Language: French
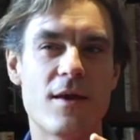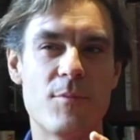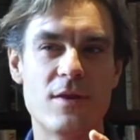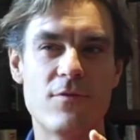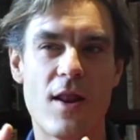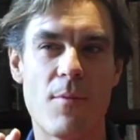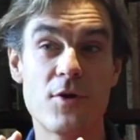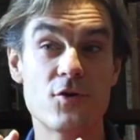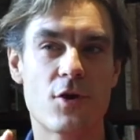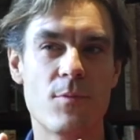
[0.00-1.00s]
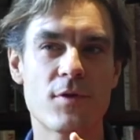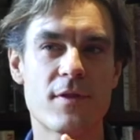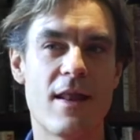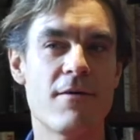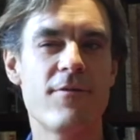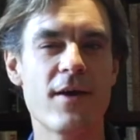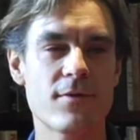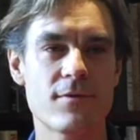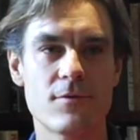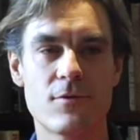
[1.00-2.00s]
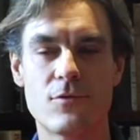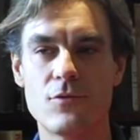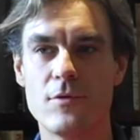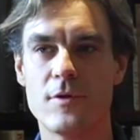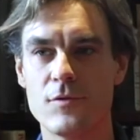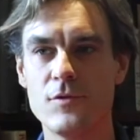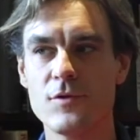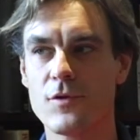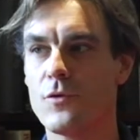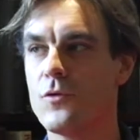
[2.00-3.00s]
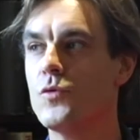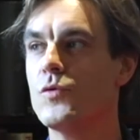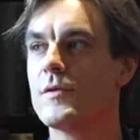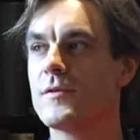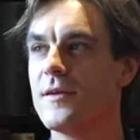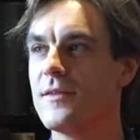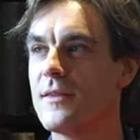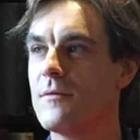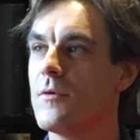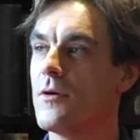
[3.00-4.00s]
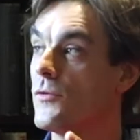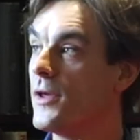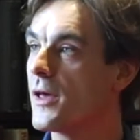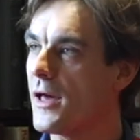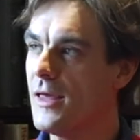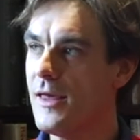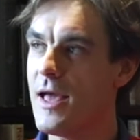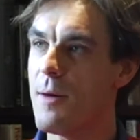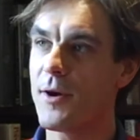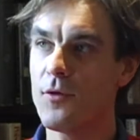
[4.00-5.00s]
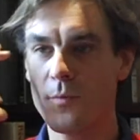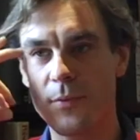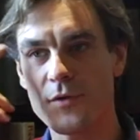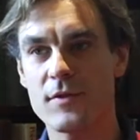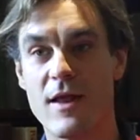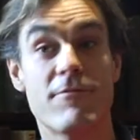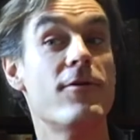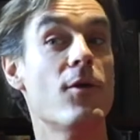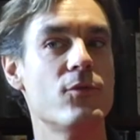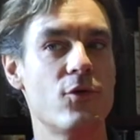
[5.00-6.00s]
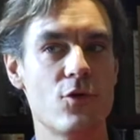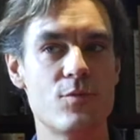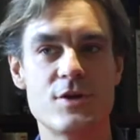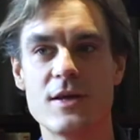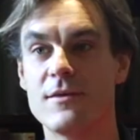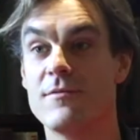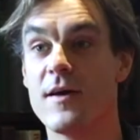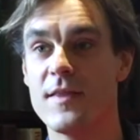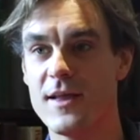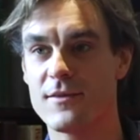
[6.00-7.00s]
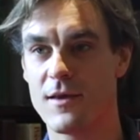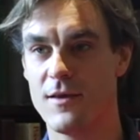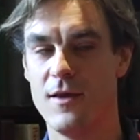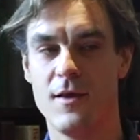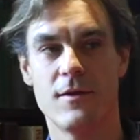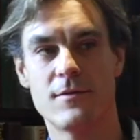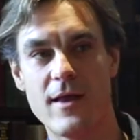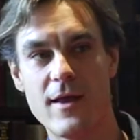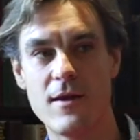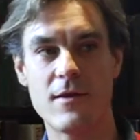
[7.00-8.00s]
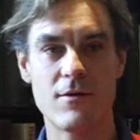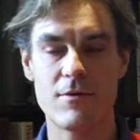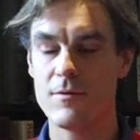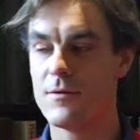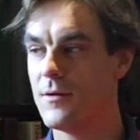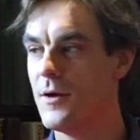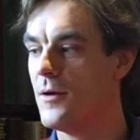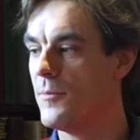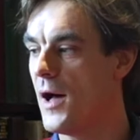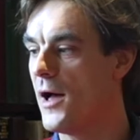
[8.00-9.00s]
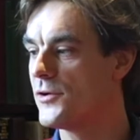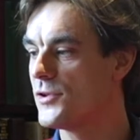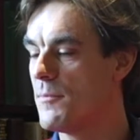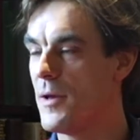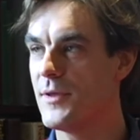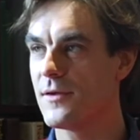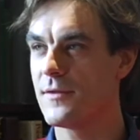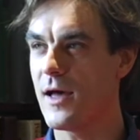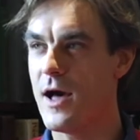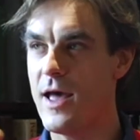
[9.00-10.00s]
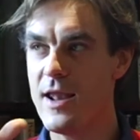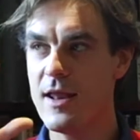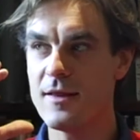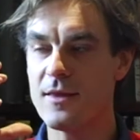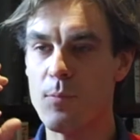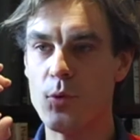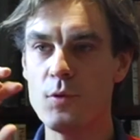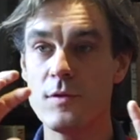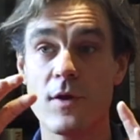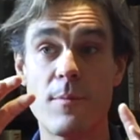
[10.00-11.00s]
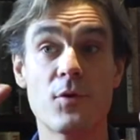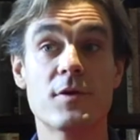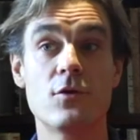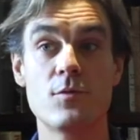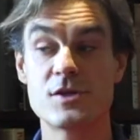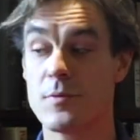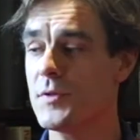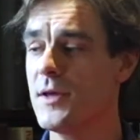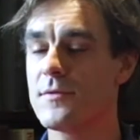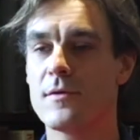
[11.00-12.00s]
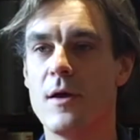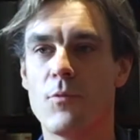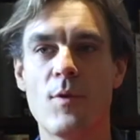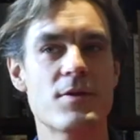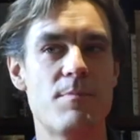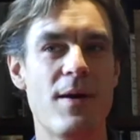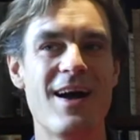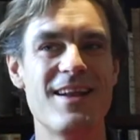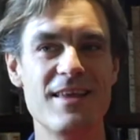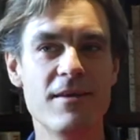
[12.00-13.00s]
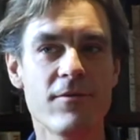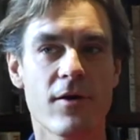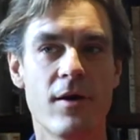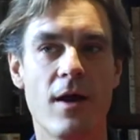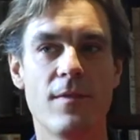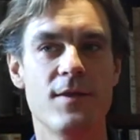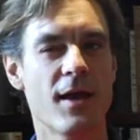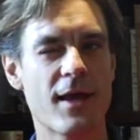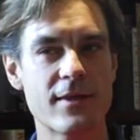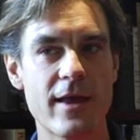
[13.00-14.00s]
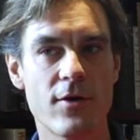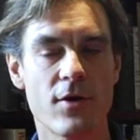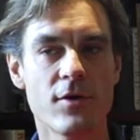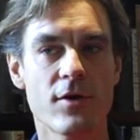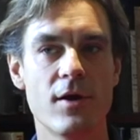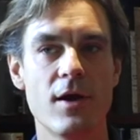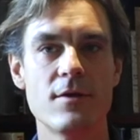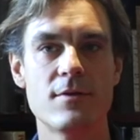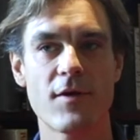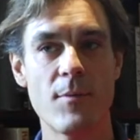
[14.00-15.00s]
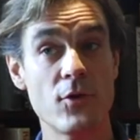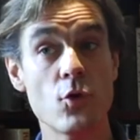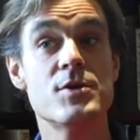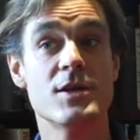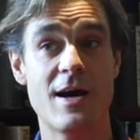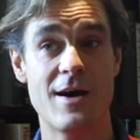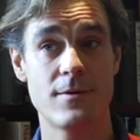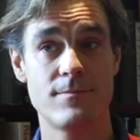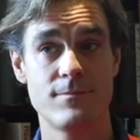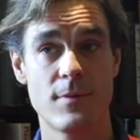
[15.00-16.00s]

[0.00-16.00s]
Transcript: Elle me dit voilà, moi je commence à l'inverse de tous les autres où c'est on écrit et après on pense la forme de l'objet qui va naître, telle euh, page, tel papier, etc. Elle, elle était plus dans la pensée de l'objet. C'est pour ça que pour moi c'est pas un livre ni un catalogue, c'est vraiment un objet d'art.